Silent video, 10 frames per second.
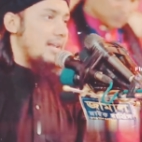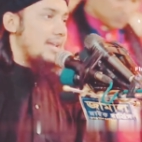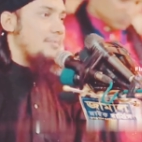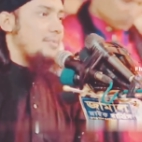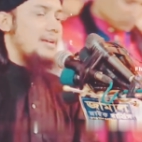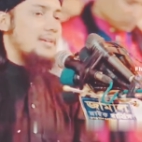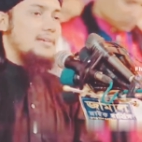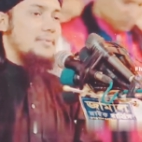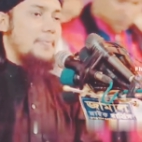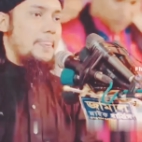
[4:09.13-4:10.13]
আল্লাপাক
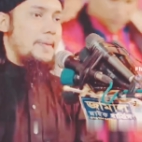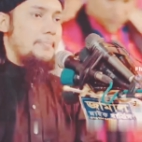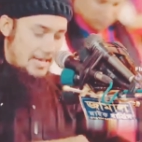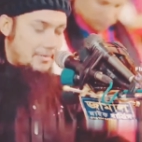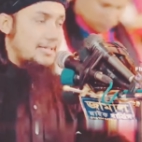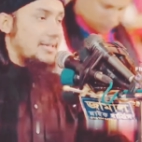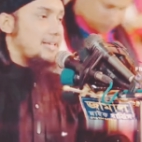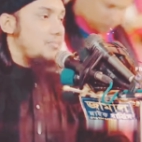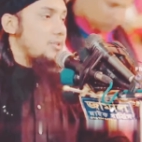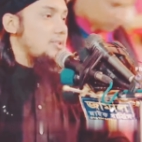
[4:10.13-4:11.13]

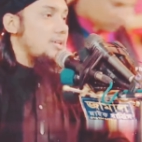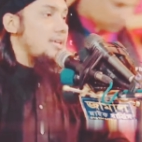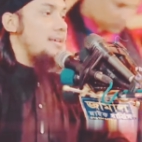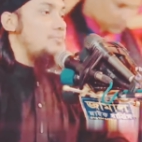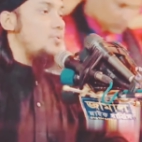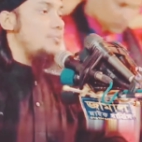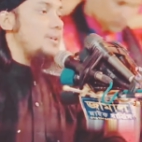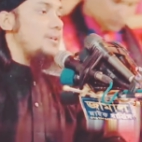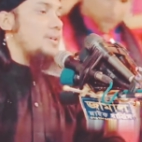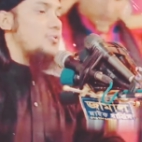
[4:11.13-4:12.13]
আমাদেরকে বলছেন হে
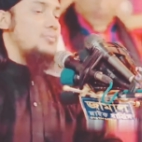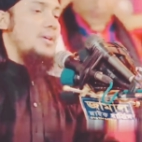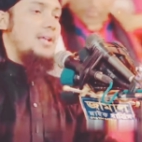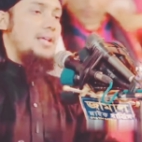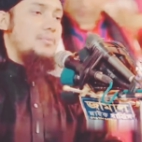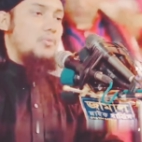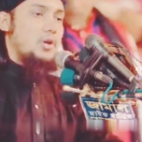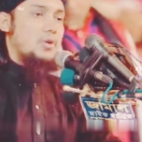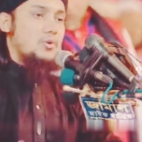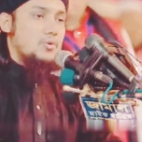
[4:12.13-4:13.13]
মমিনরা তোমরা আল্লাহকে
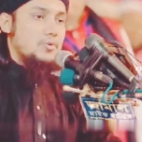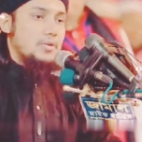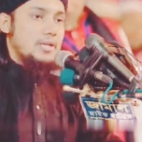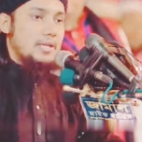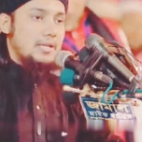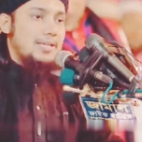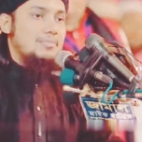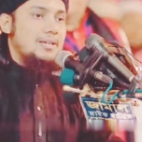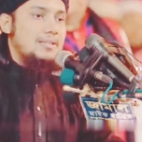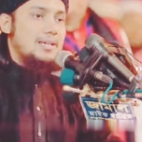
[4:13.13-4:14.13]
ভয় কর
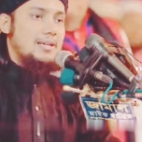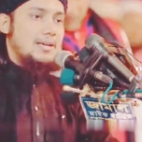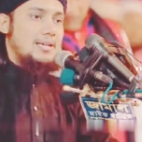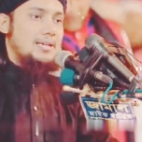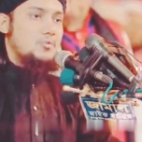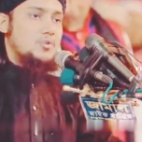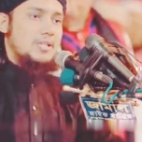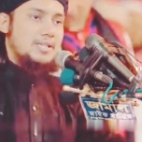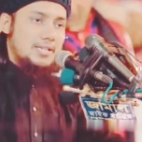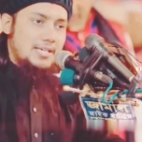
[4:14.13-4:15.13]
ইমানদার কারা
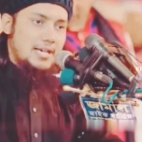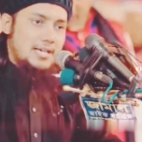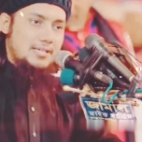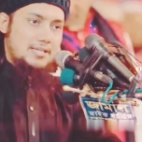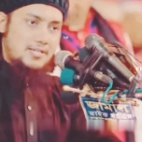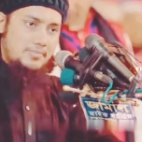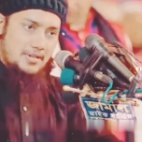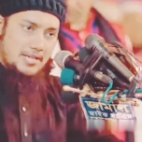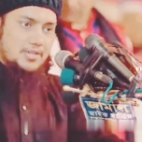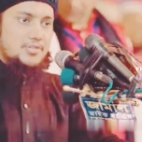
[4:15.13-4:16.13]
বোঝাতে গিয়ে হারিসে
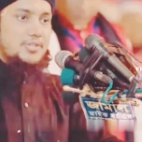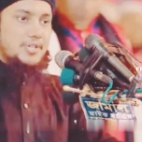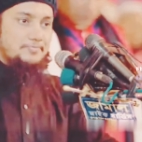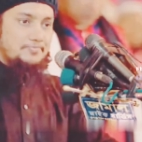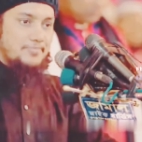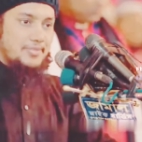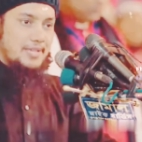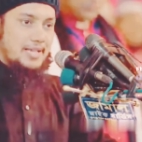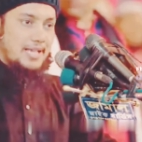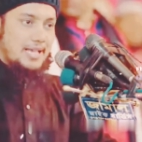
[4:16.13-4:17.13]
জিবরিলে আসছি
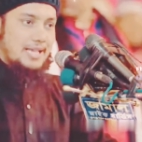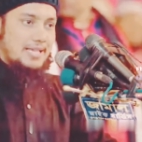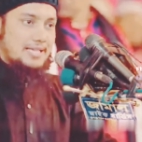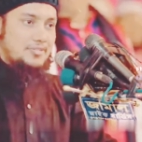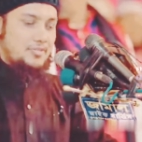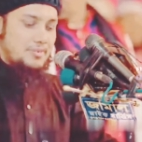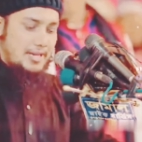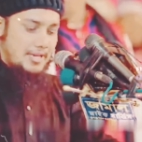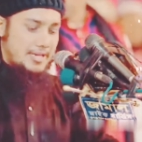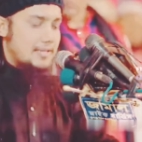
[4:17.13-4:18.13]

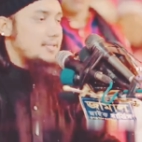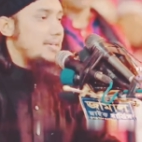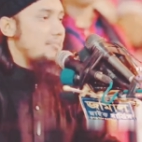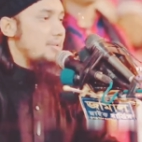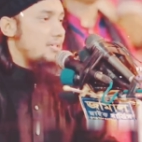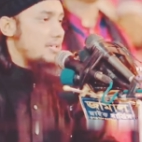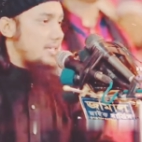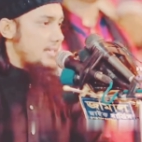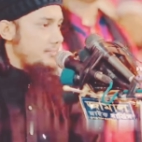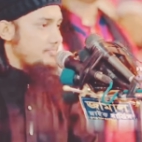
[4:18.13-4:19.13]
জিব্রাহিম আল ইসলাম
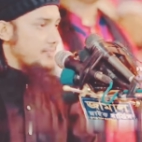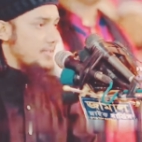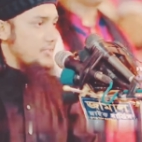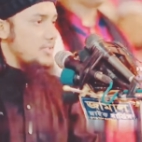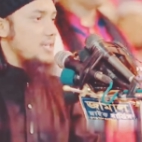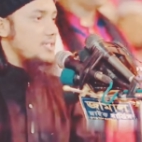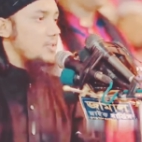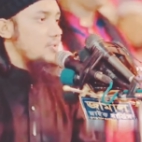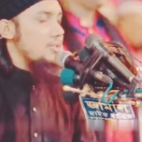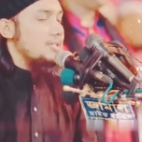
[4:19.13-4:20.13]
এসেছেন
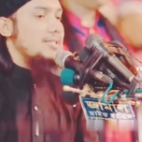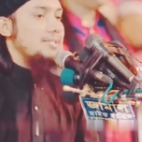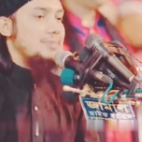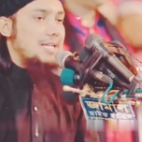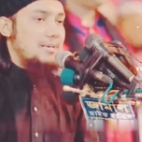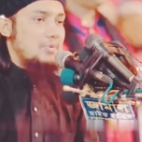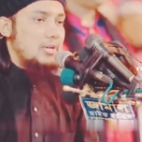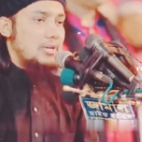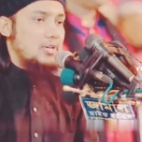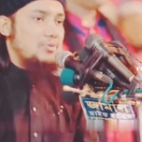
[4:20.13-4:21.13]
জিজ্ঞাসা করছেন ইসলাম কাকে
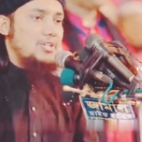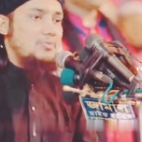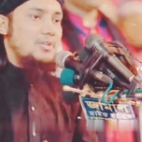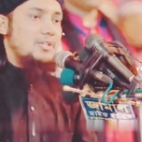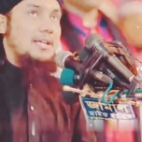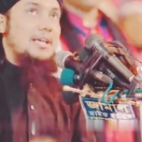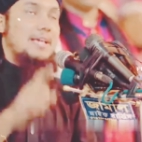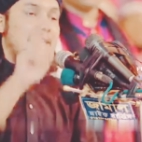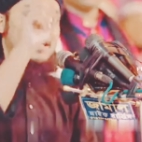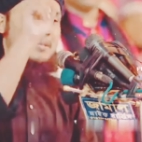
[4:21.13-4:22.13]
বলে নবীজি বলছেন
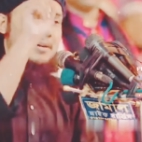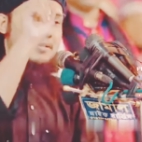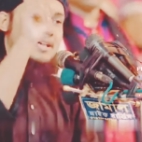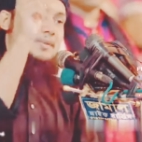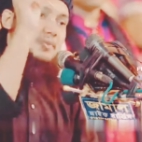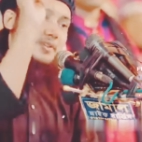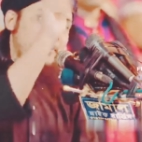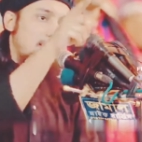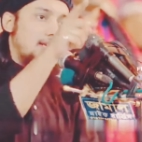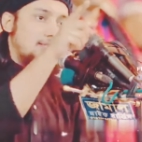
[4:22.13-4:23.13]
আগে ক্যানিমা তারপরে
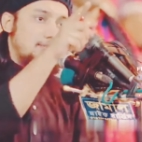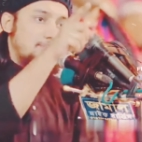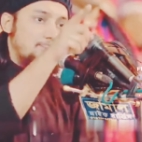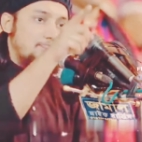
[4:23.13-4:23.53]
সলাচ